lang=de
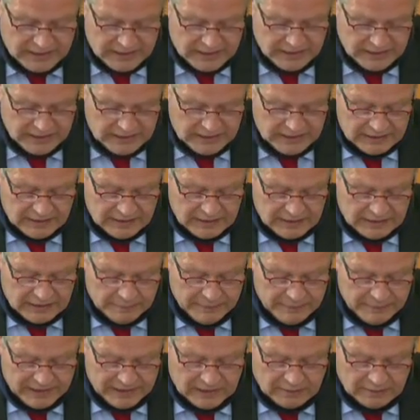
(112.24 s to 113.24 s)
Ganz
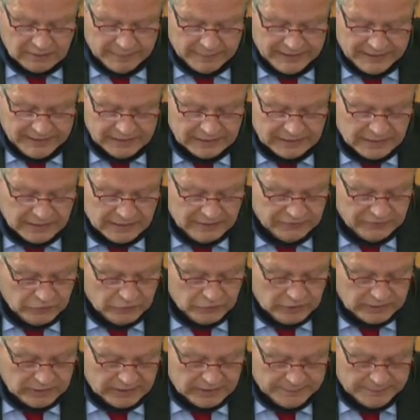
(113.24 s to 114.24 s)
offensichtlich
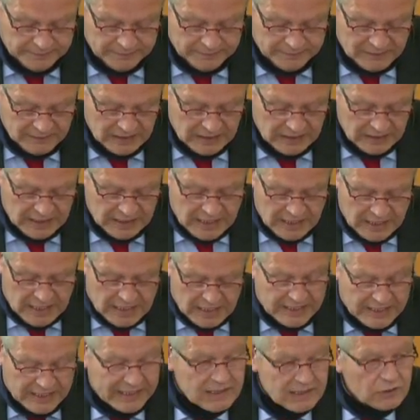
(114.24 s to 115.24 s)
folgt das menschliche
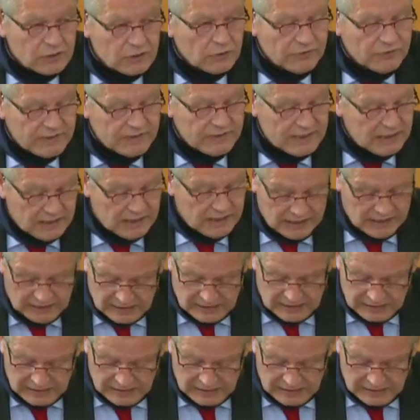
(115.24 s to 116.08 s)
Verhalten jenseits